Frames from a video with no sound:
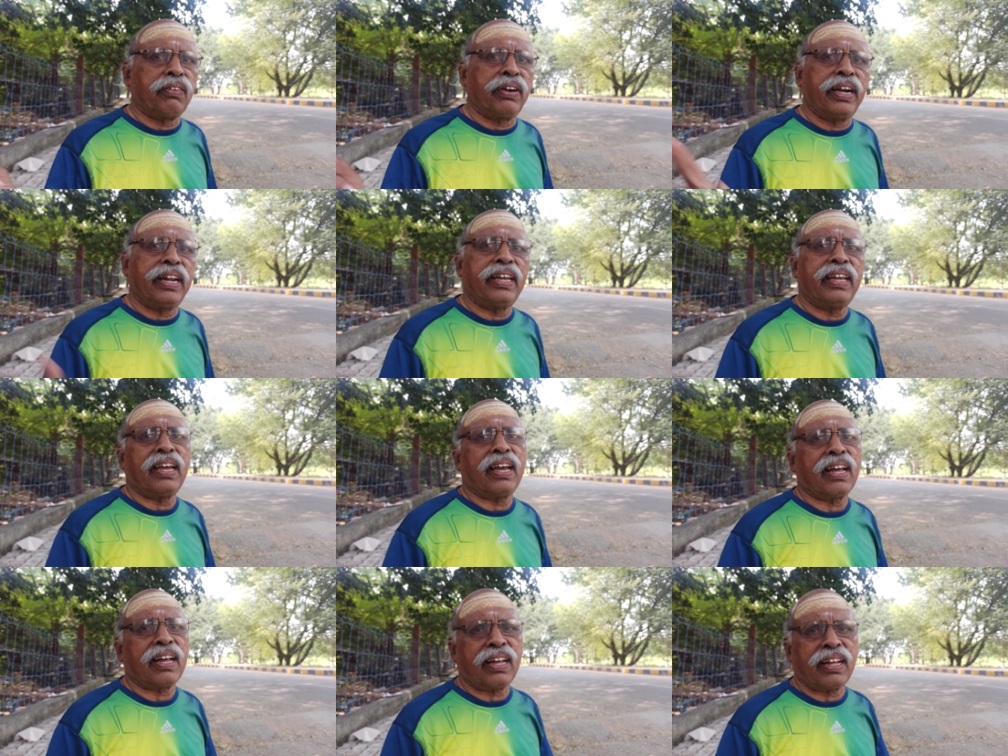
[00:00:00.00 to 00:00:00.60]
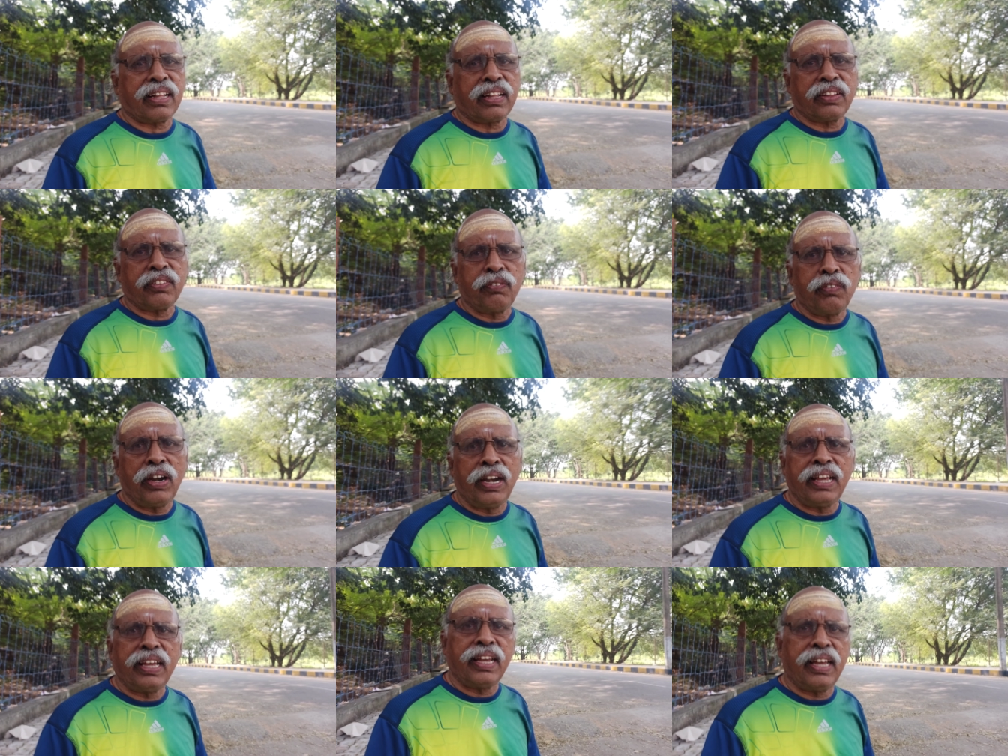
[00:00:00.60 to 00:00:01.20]
வழியாக
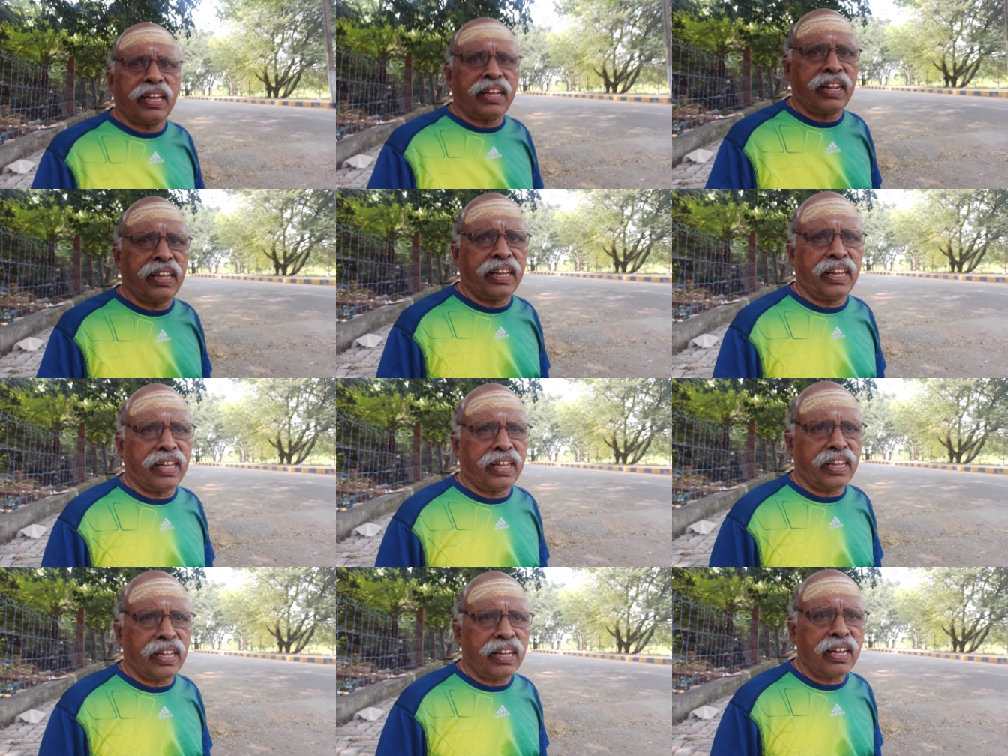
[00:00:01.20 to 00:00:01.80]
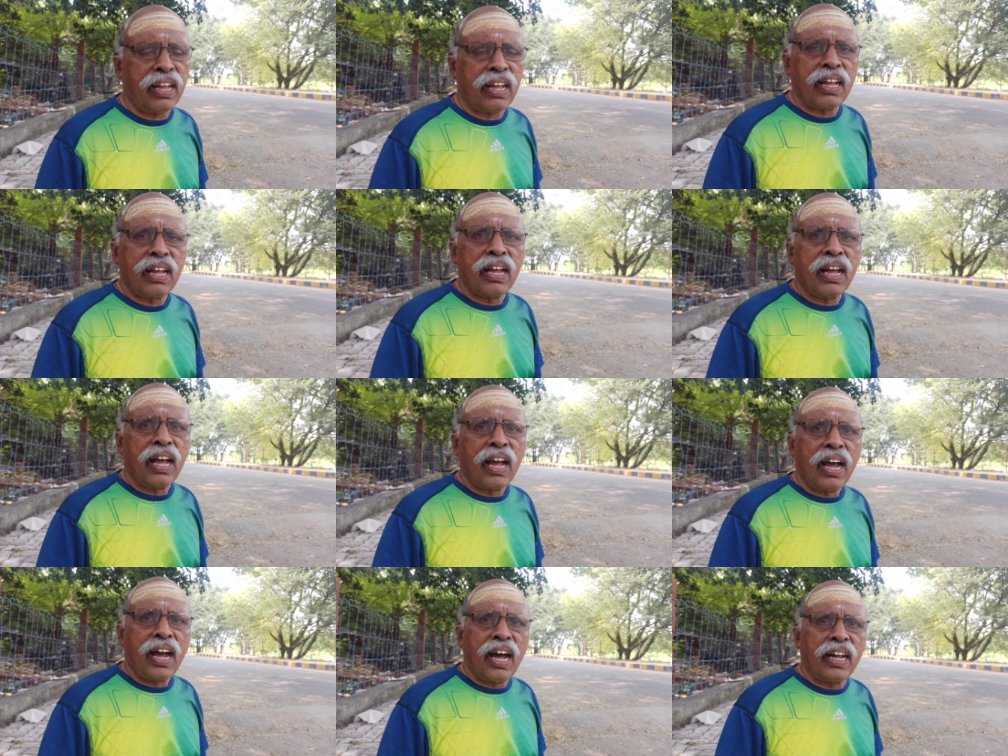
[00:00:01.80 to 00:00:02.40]
வெளியேறி
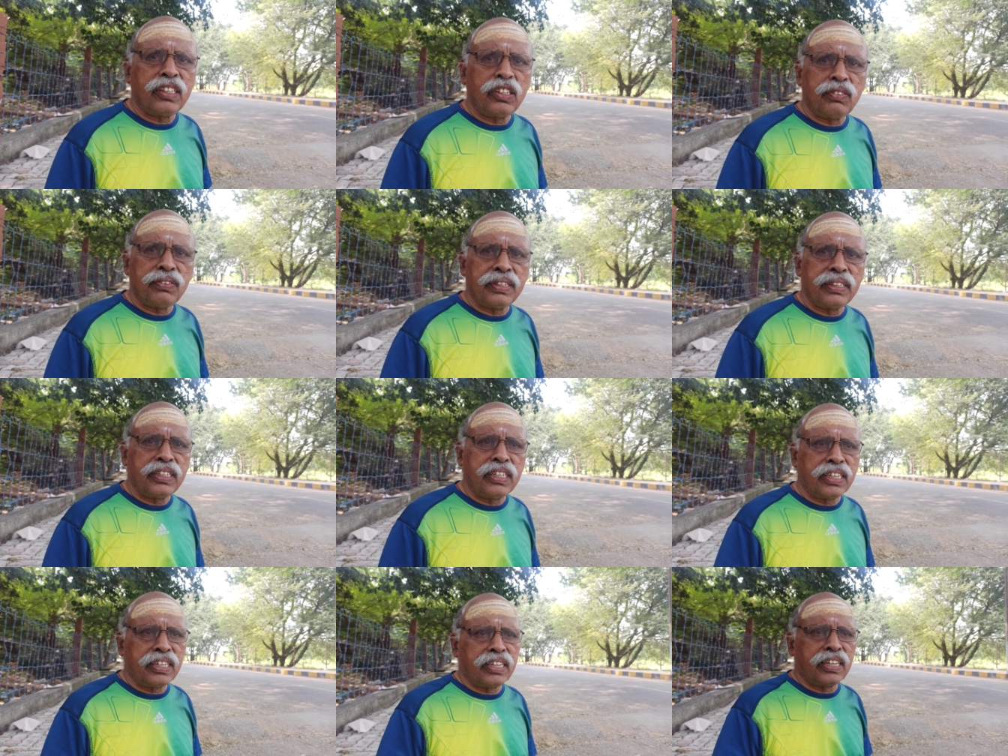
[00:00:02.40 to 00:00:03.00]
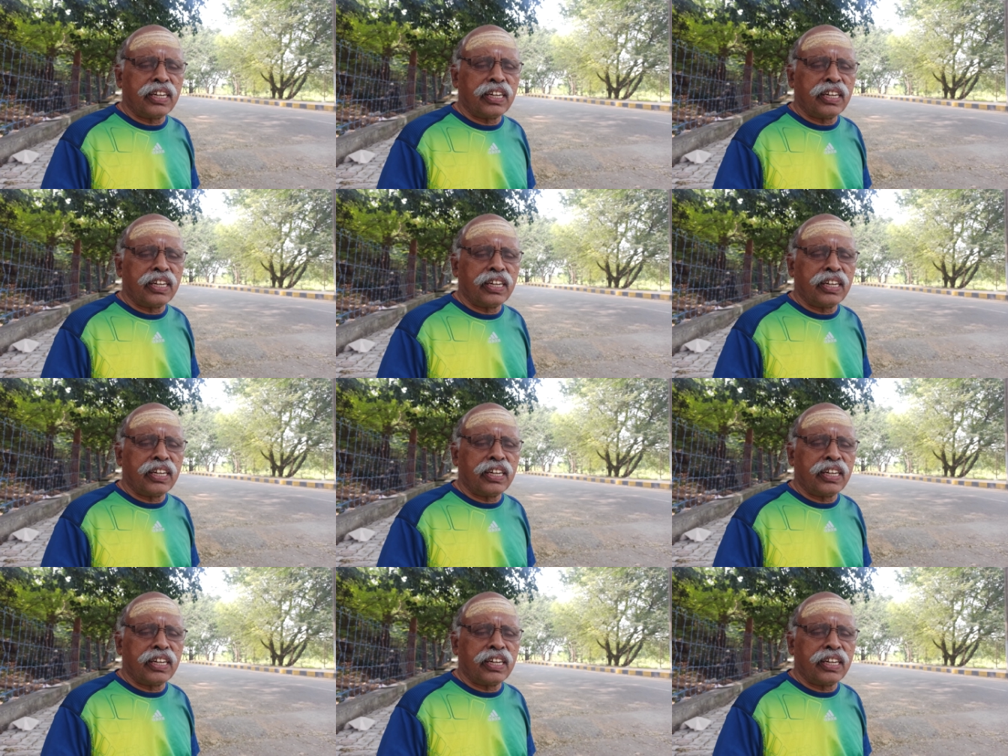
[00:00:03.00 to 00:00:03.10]
அது வந்து